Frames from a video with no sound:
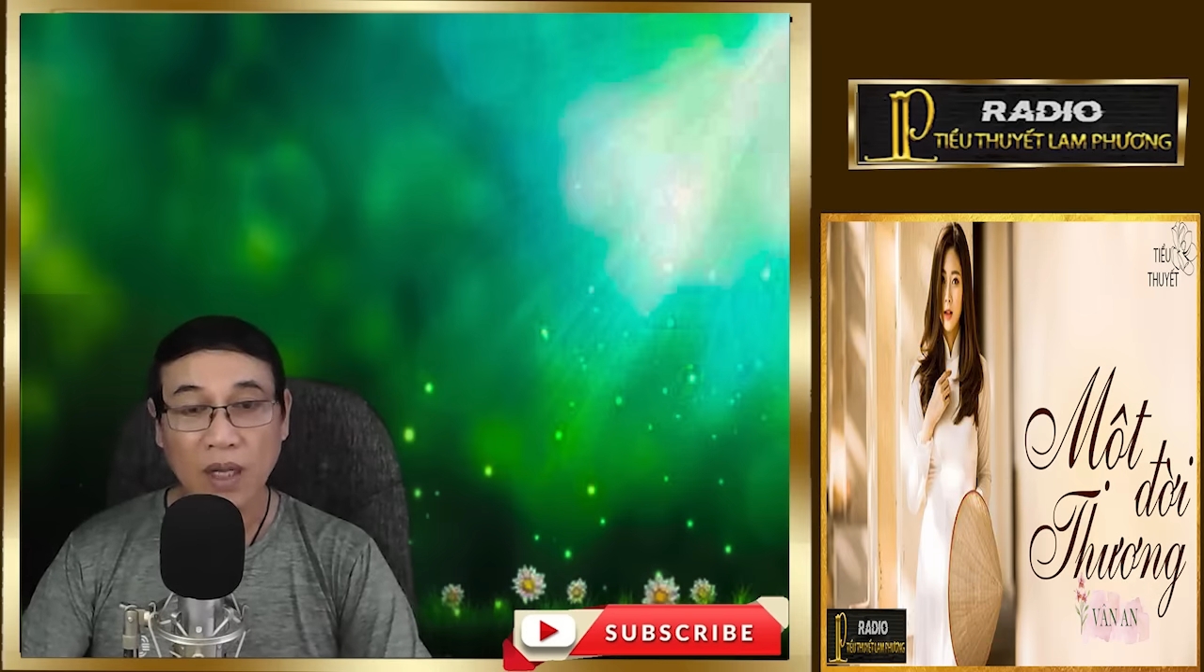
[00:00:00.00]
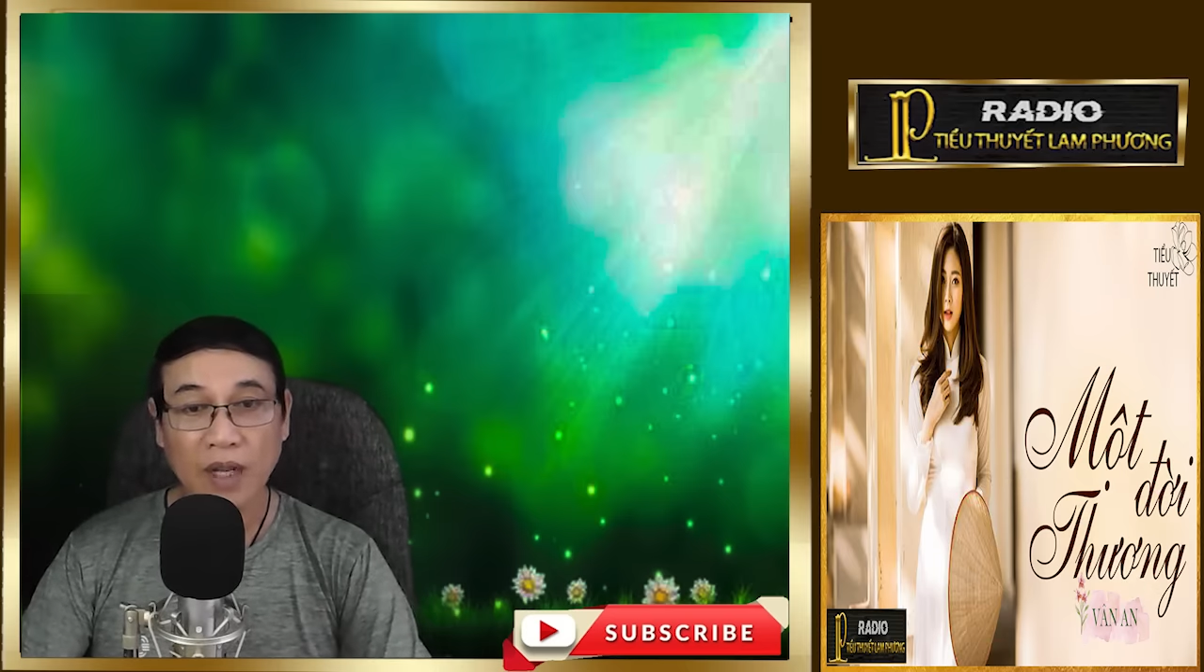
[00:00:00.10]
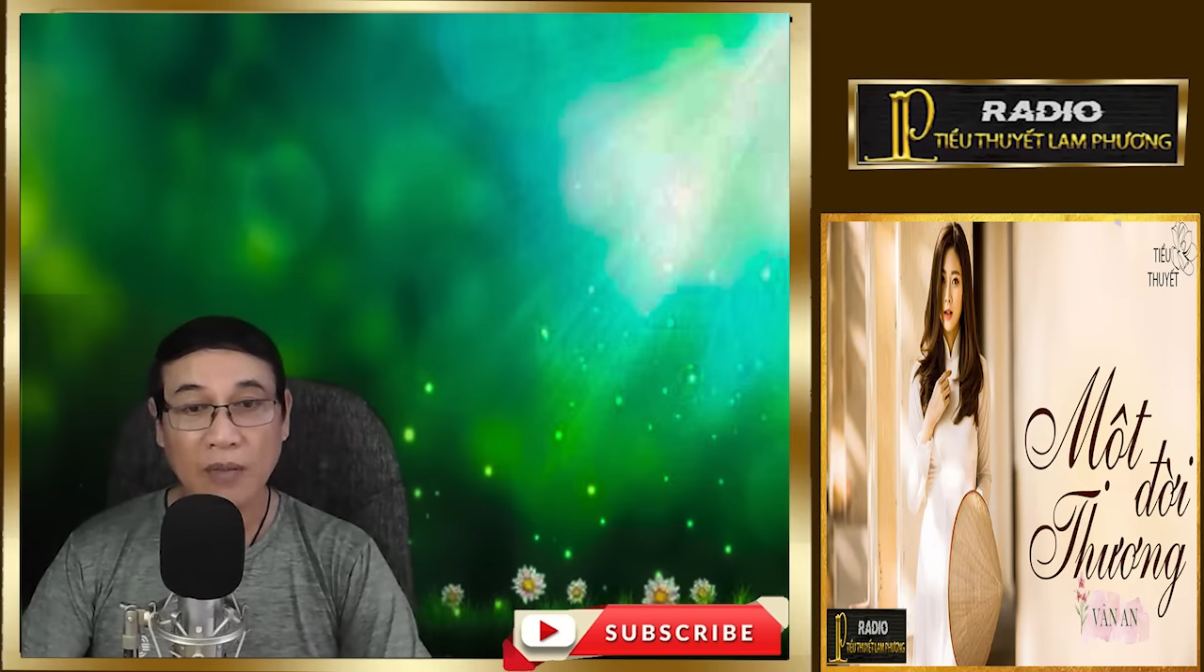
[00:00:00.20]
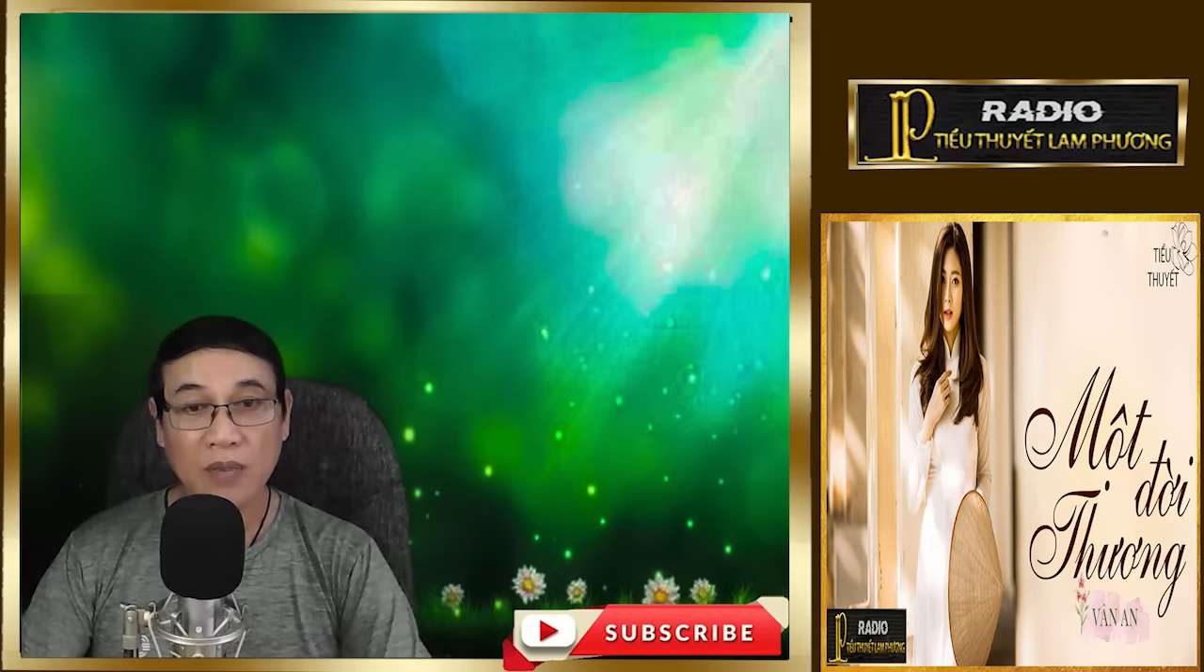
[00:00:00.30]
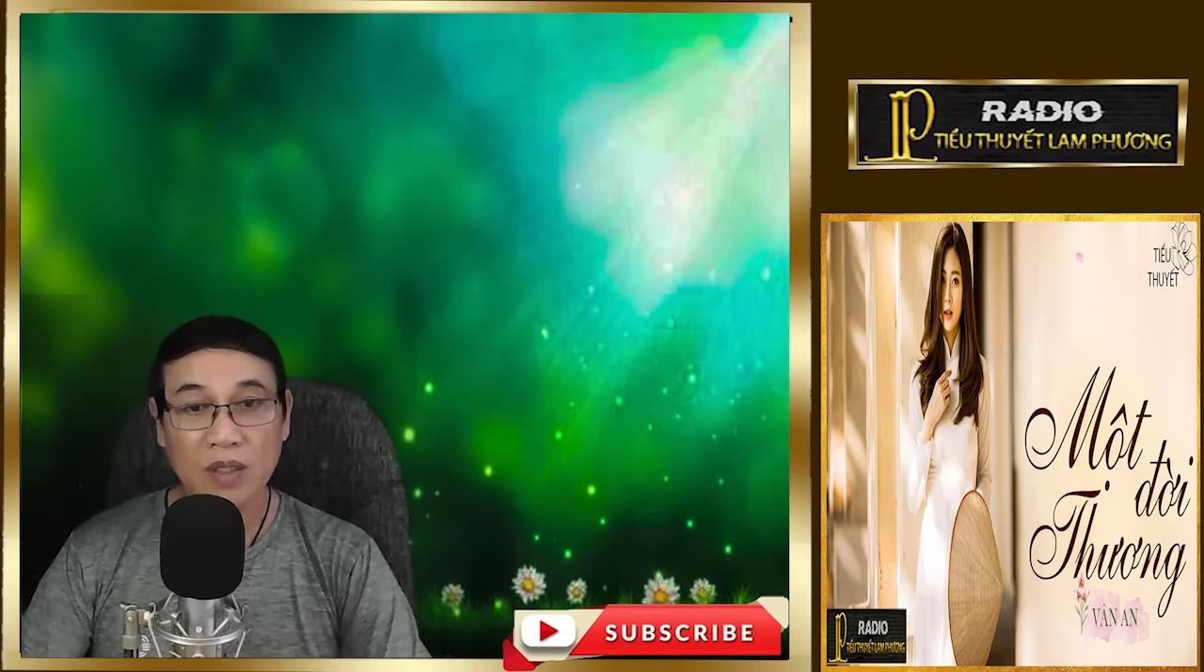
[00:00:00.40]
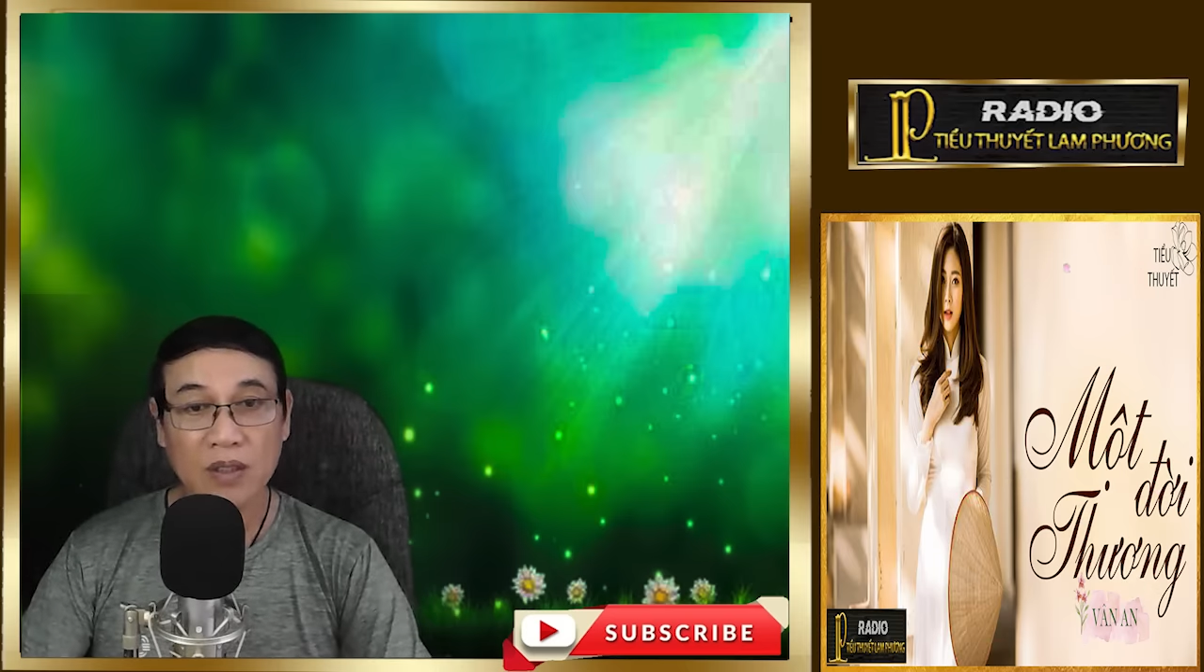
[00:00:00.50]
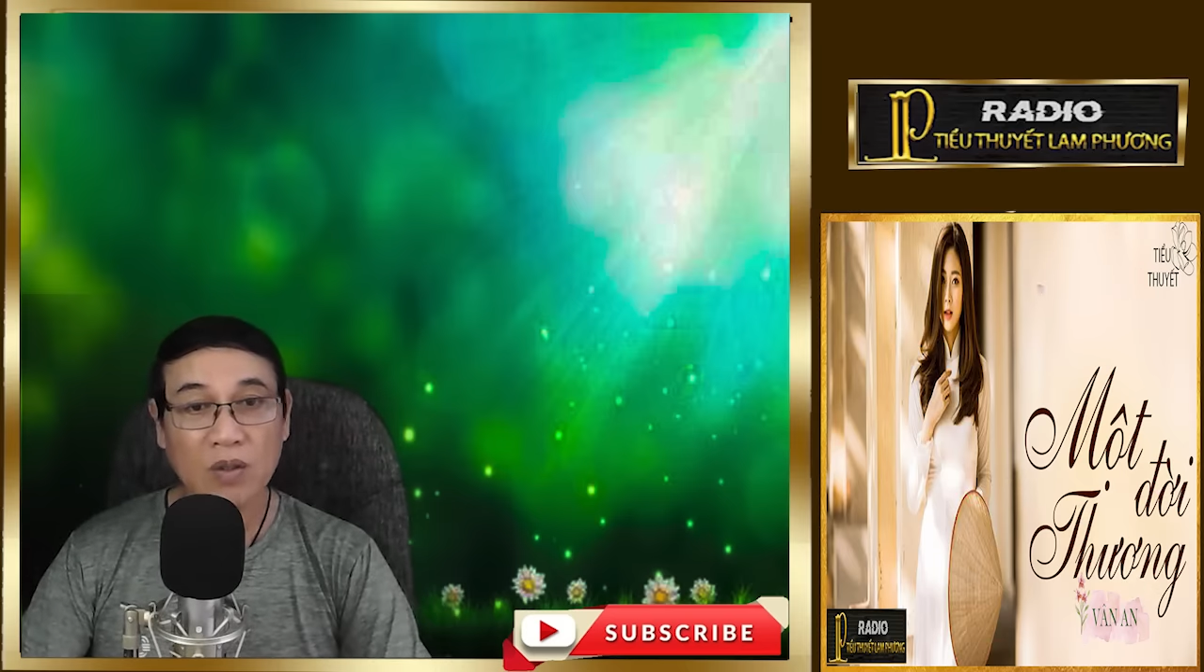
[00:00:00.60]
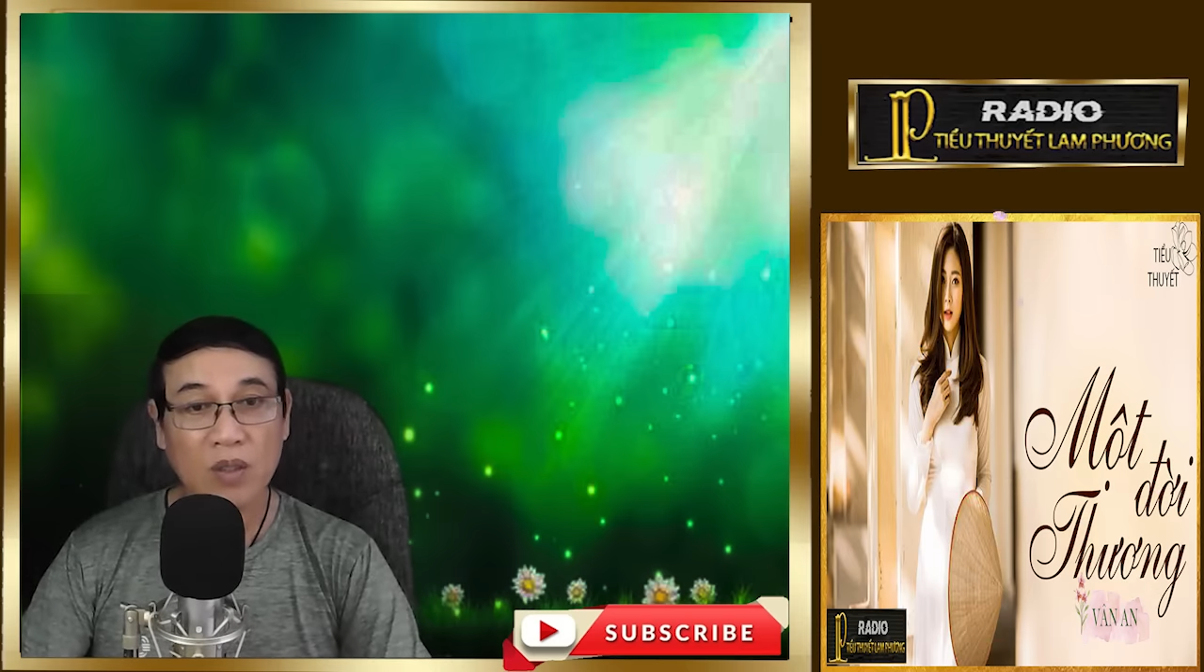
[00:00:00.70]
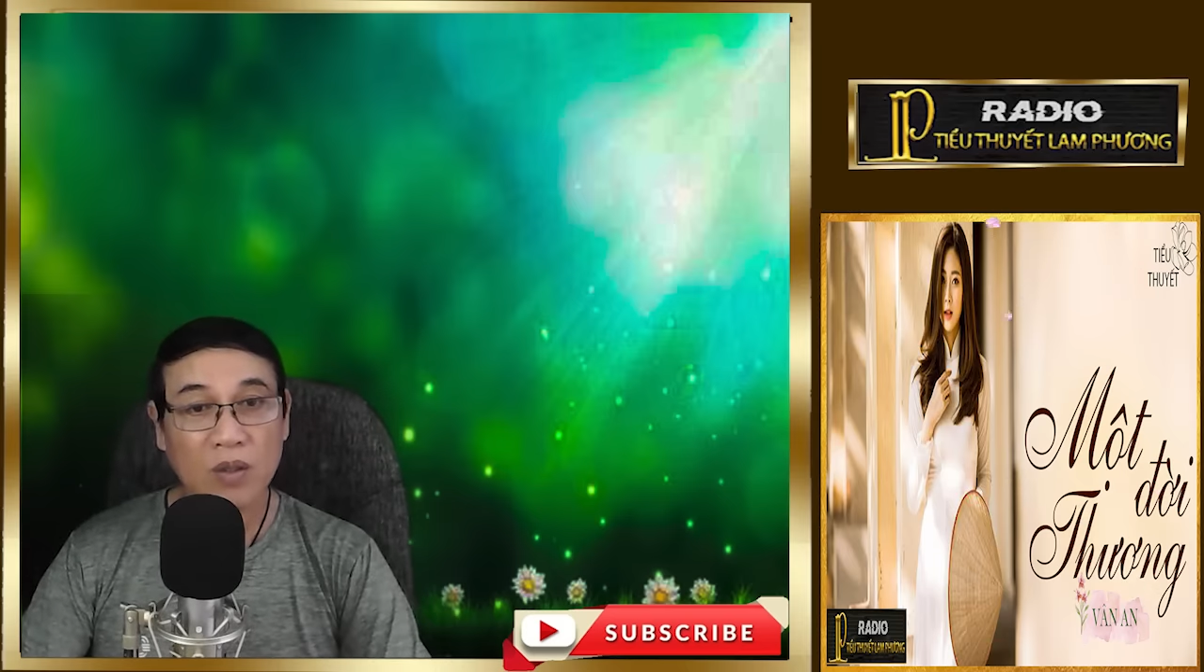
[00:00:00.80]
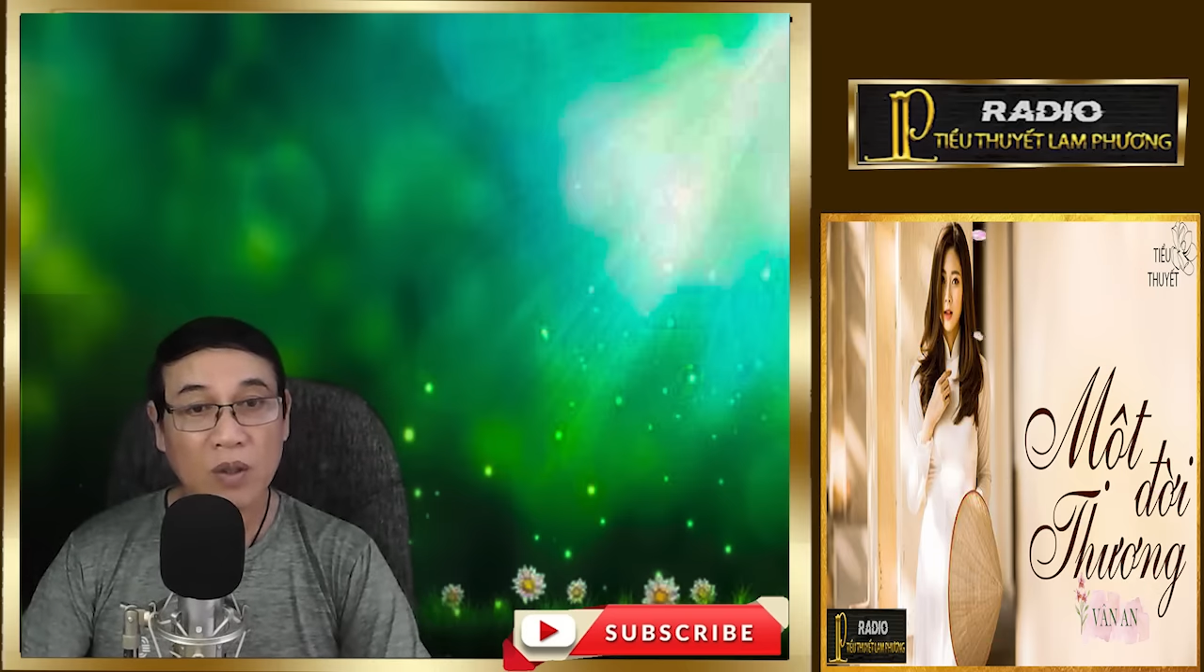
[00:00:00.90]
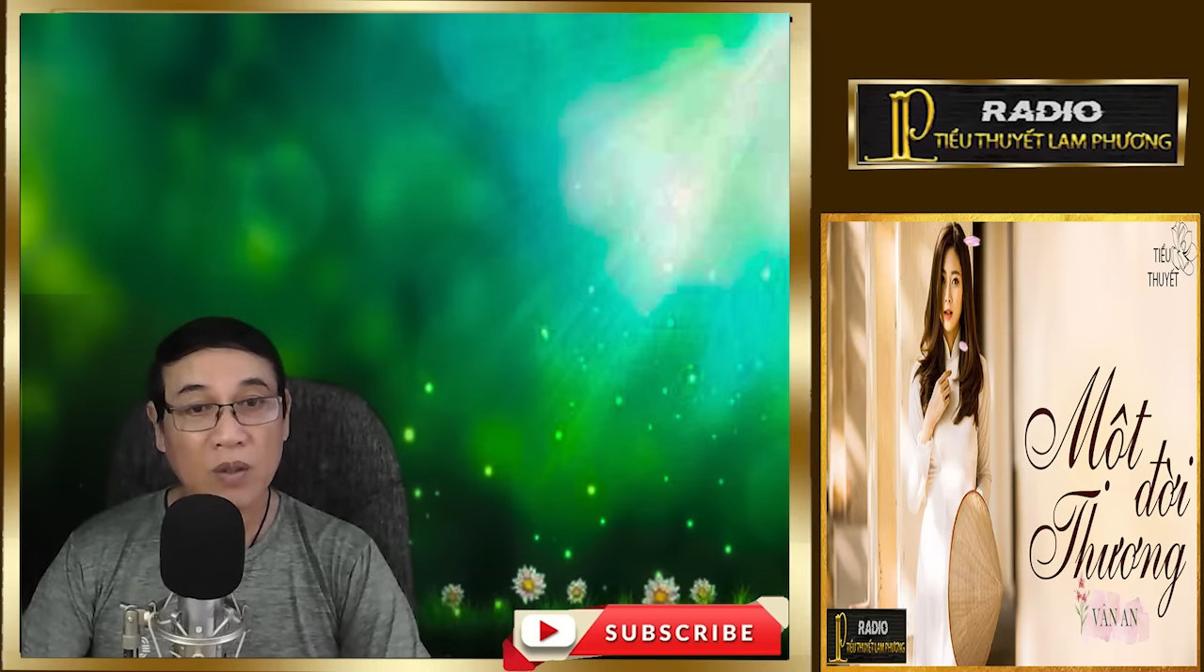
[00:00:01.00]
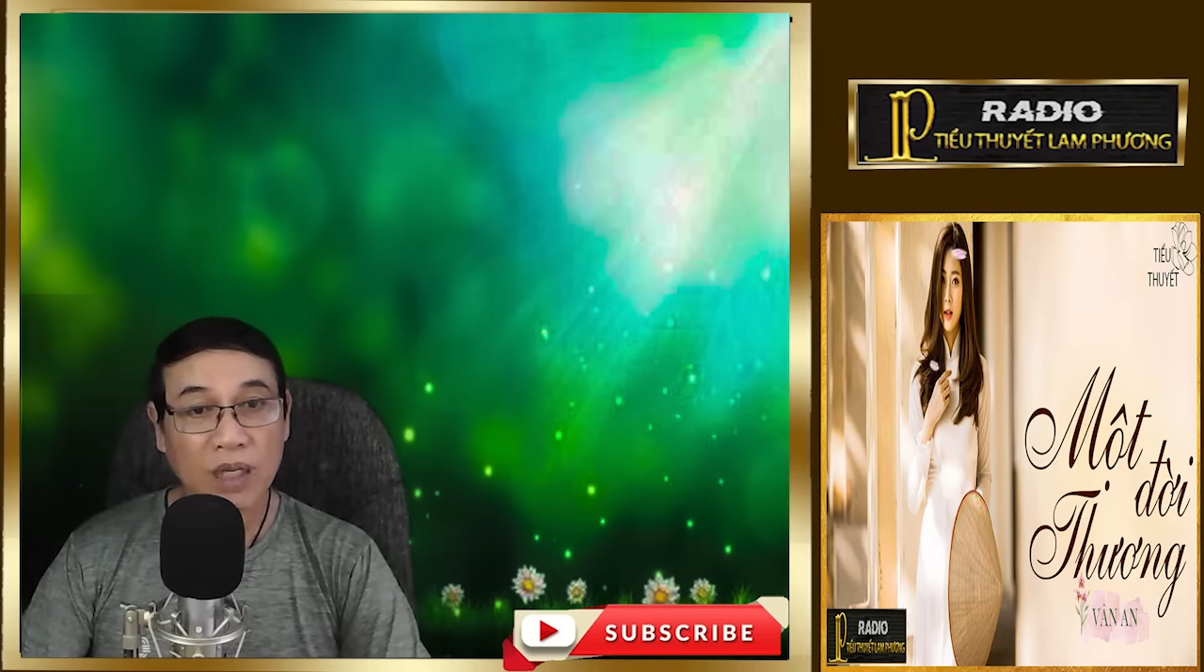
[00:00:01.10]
em không có cố